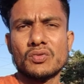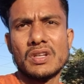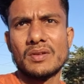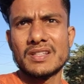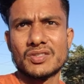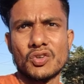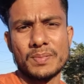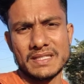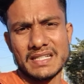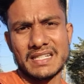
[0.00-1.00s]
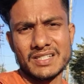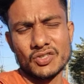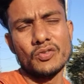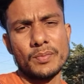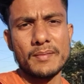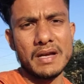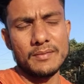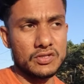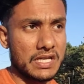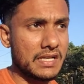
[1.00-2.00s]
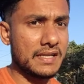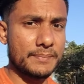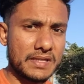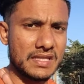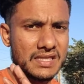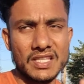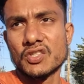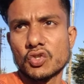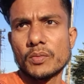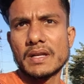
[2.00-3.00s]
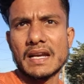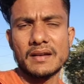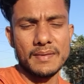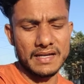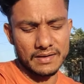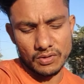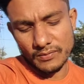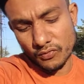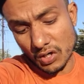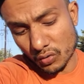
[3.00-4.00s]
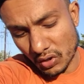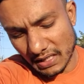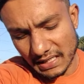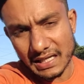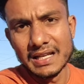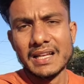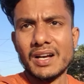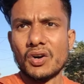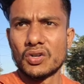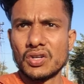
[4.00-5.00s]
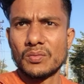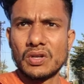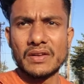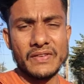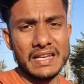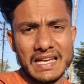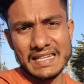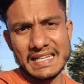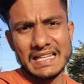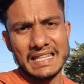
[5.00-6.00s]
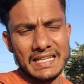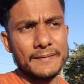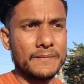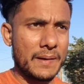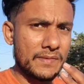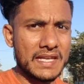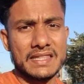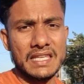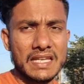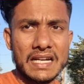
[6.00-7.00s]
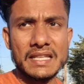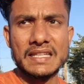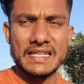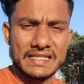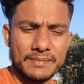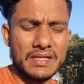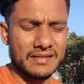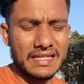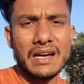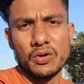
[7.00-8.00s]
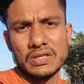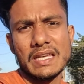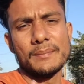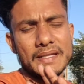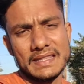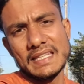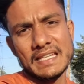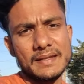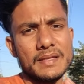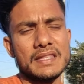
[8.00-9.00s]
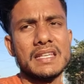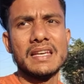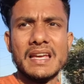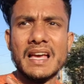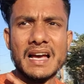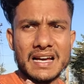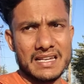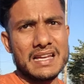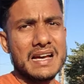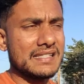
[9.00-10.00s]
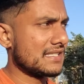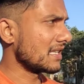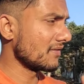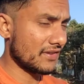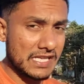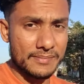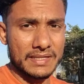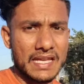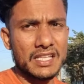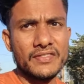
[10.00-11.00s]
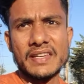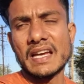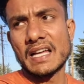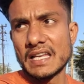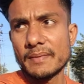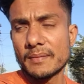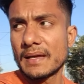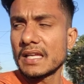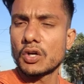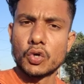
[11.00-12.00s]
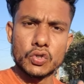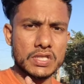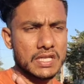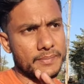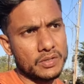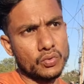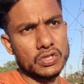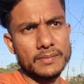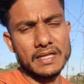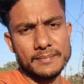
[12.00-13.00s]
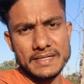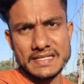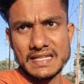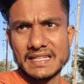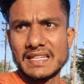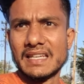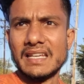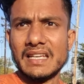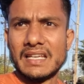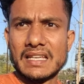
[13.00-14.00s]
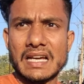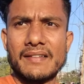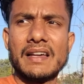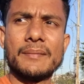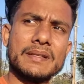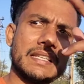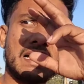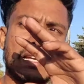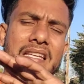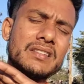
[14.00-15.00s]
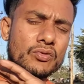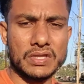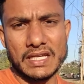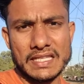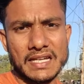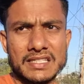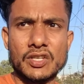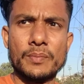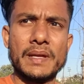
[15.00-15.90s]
तो उनने वाला सौ पचास डेढ़ सौ रुपये में काम हो जाएगा ये बंदा तीन सौ रुपये डायरेक्ट मांग रहा है बोल रहा पूरा खुलेगा और उन्होंने बोला चिखला के निकाल देंगे अब देखते हैं गाड़ी केस मतलब क्या होता है बनती है नहीं बनती है अगर आज ज़्यादा प्राइस बताएंगे फिर यहाँ नहीं बनवाएंगे हो सके फिर दूसरे बंदे के पास जाएंगे यहाँ वाले पास से आगे तो देखा जाएगा चलो